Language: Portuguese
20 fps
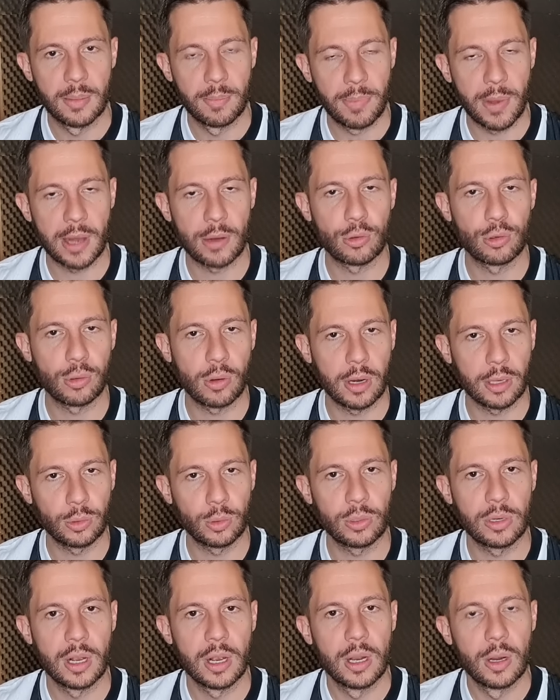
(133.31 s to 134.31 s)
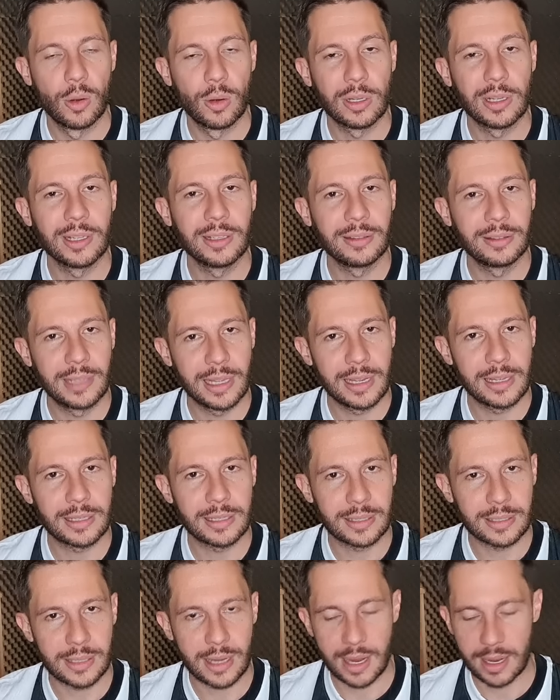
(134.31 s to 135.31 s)
para o jogador
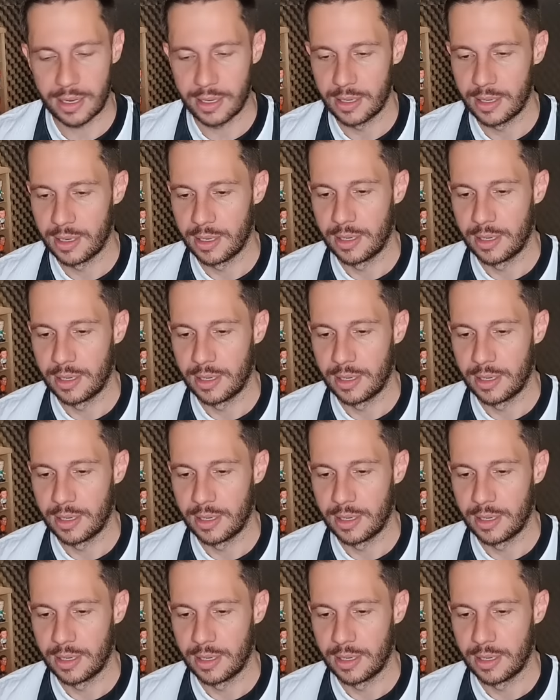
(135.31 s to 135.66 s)
holandês, tá?